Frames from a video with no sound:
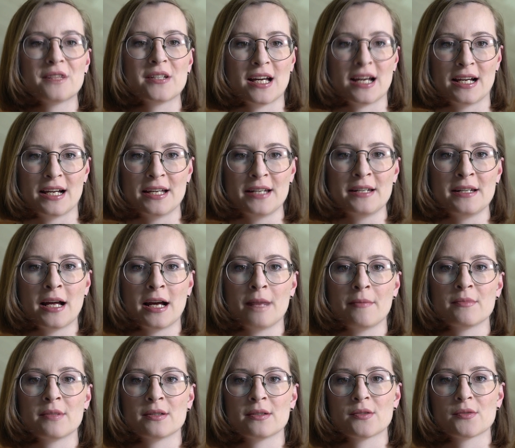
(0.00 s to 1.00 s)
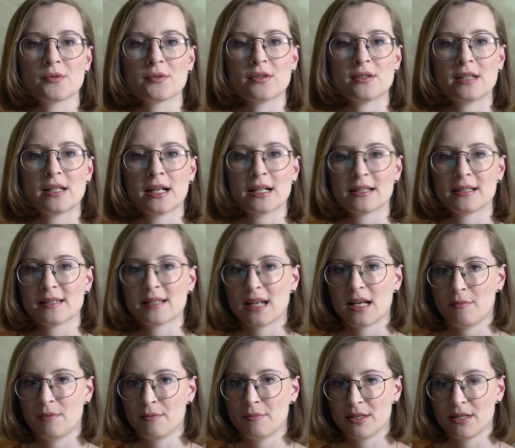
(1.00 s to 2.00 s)
Die einen haben dann so gesagt, das
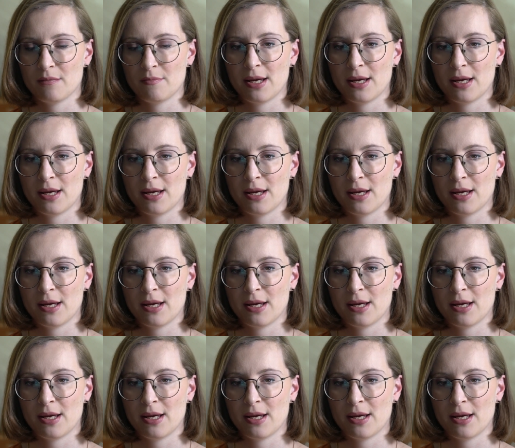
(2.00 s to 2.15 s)
kann man mit